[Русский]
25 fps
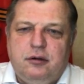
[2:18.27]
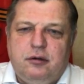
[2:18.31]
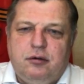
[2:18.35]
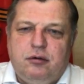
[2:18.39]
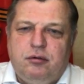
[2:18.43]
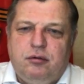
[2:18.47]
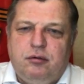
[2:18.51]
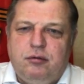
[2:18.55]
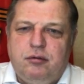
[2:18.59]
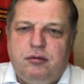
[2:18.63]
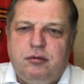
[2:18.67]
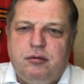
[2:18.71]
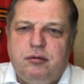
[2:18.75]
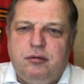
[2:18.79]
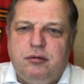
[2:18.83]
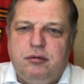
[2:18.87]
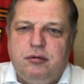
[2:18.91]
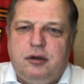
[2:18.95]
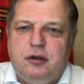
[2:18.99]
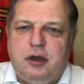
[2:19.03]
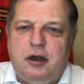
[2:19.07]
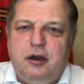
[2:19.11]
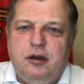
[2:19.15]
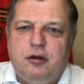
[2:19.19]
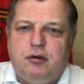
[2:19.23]
Ну,
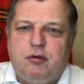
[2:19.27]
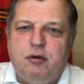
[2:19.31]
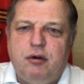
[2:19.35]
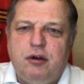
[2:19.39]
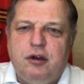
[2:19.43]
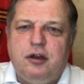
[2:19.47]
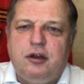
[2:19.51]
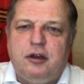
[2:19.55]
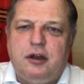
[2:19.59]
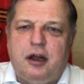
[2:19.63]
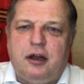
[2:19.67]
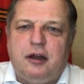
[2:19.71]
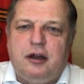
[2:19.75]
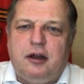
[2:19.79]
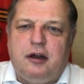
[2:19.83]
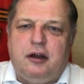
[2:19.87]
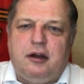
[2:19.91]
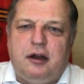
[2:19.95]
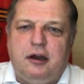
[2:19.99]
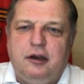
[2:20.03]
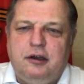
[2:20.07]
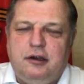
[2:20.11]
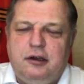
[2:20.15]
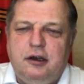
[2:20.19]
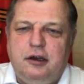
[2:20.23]
далеко не надо
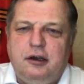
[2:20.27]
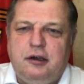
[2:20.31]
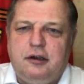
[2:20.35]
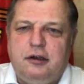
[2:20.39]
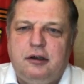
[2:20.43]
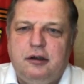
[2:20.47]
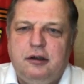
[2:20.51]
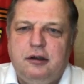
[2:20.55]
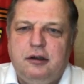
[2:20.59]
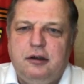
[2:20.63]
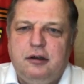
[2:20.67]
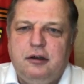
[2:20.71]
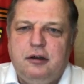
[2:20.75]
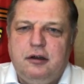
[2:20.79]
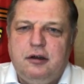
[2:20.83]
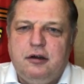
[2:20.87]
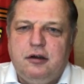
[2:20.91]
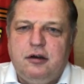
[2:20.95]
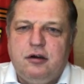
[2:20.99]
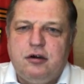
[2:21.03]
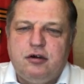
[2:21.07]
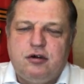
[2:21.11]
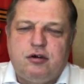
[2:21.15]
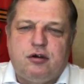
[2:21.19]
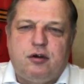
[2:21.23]
ходить,
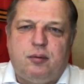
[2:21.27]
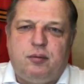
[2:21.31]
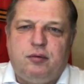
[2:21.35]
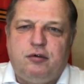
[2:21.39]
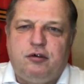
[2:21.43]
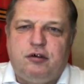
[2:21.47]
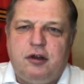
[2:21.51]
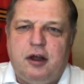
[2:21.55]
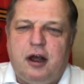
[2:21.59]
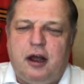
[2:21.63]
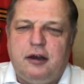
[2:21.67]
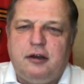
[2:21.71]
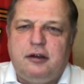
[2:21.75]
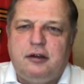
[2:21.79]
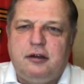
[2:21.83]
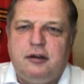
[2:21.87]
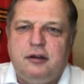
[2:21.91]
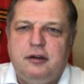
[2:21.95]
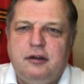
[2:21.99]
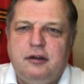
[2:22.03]
чтобы знать